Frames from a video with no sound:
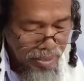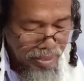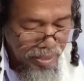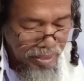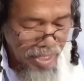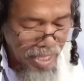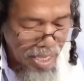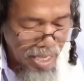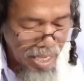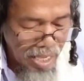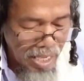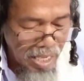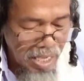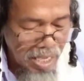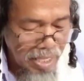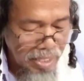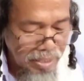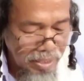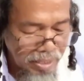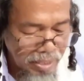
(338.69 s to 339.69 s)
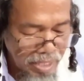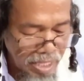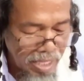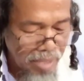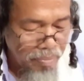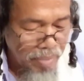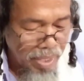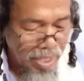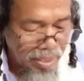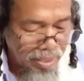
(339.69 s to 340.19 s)
that
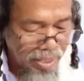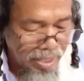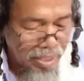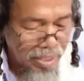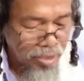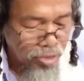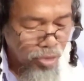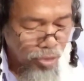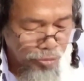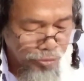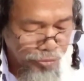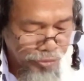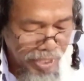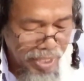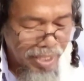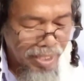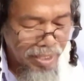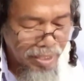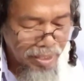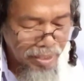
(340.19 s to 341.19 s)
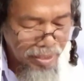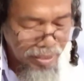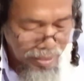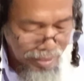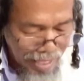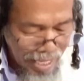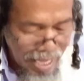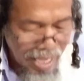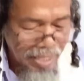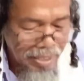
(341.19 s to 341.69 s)
he may learn to fear
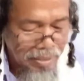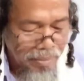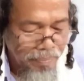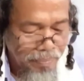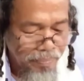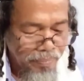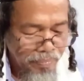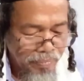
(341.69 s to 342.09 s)
God,